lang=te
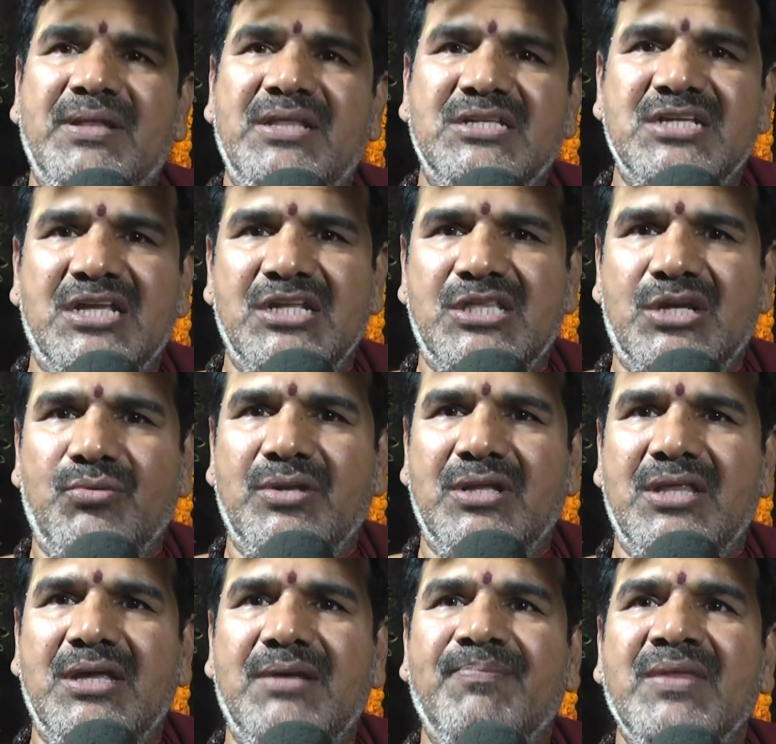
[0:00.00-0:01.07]
పెద్ద చరిత్ర
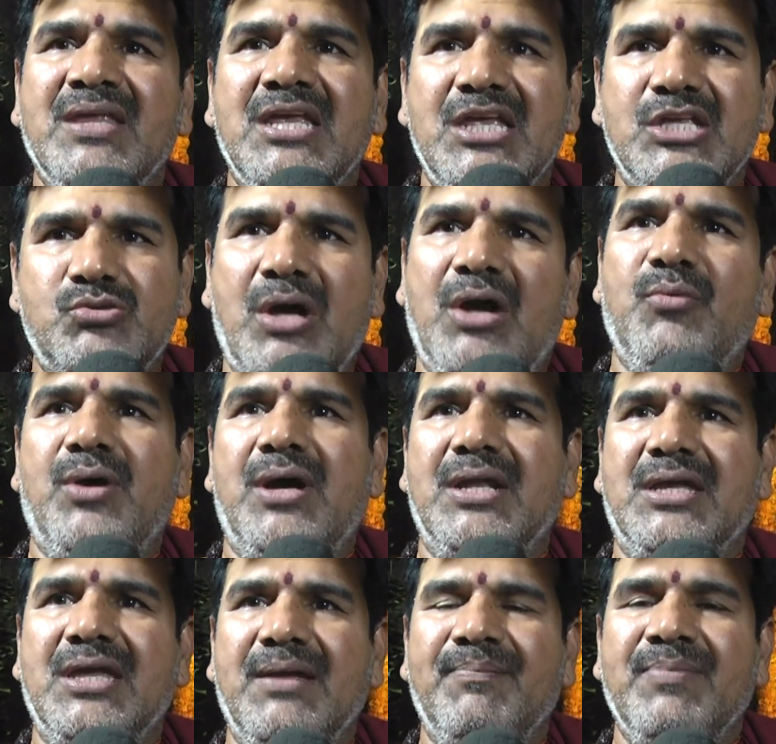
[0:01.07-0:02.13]
ఉన్నది ఈ
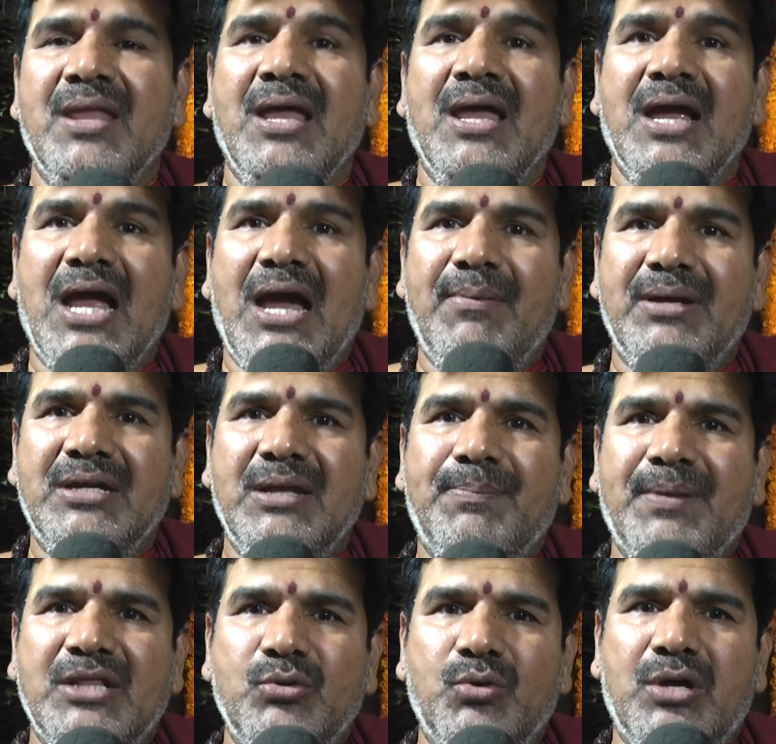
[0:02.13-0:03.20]
స్వామివారికి కాబట్టి
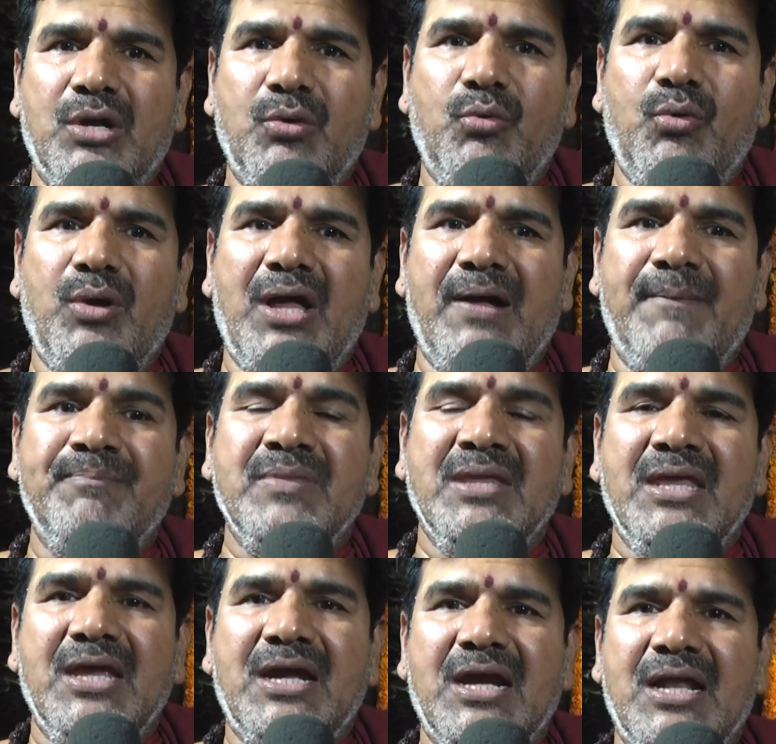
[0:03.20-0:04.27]
ప్రతి ఒక్కరు కూడా
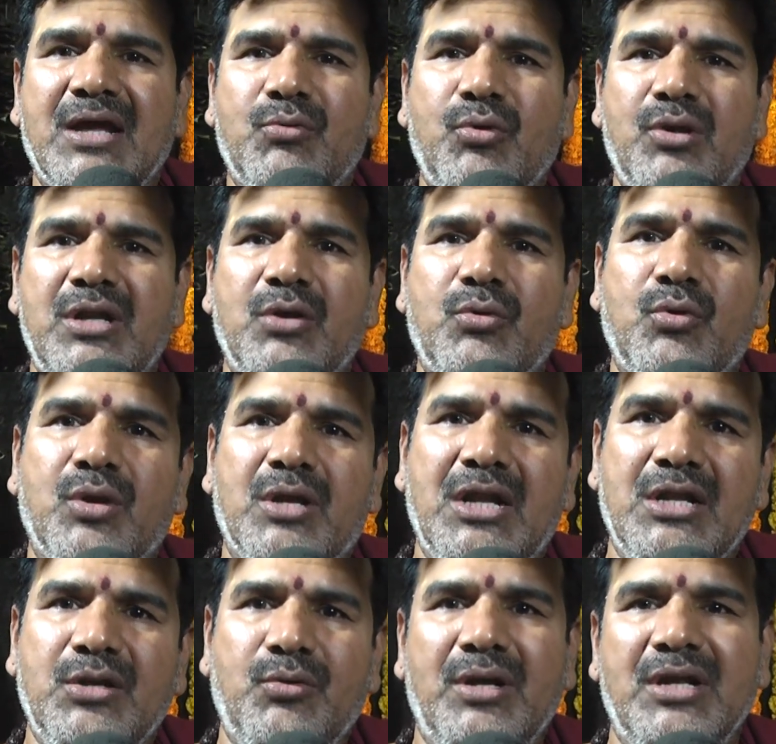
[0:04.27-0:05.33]
ఇక్కడ కోరిన
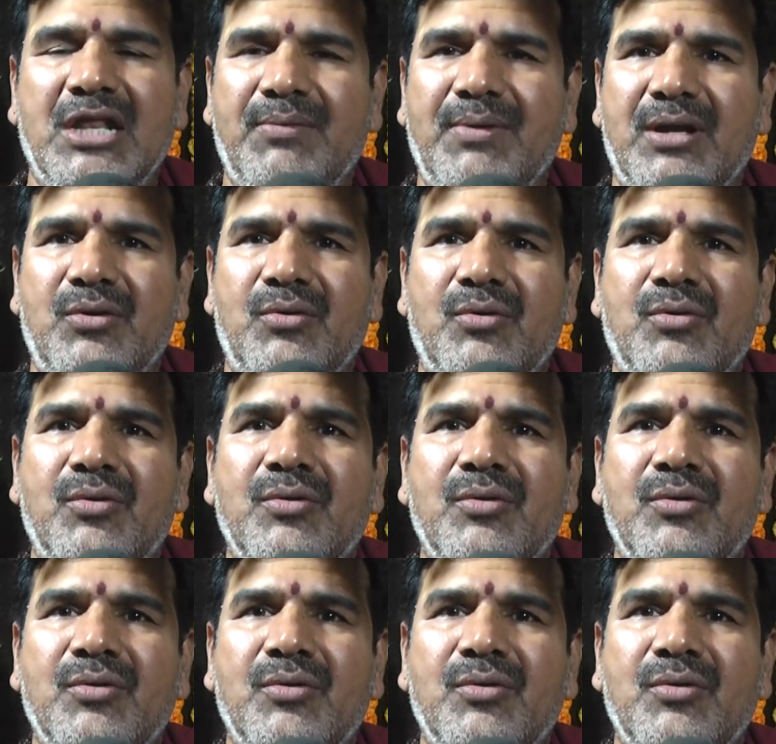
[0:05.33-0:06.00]
కోరికలన్నీ కూడా నెరవేరును